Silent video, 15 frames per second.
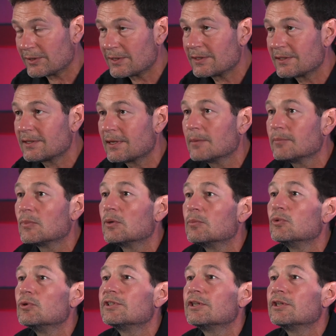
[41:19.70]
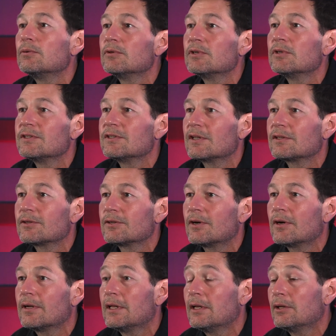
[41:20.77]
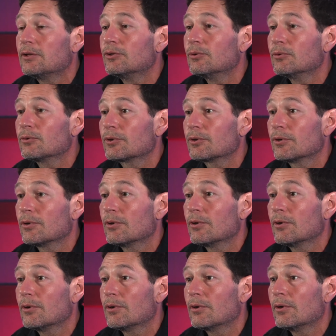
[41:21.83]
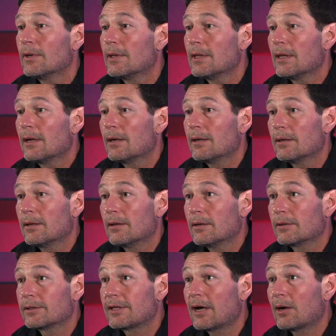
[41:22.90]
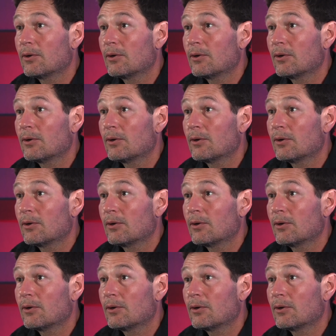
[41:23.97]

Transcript: système multi-utilisateur. Donc 40 euh, euh,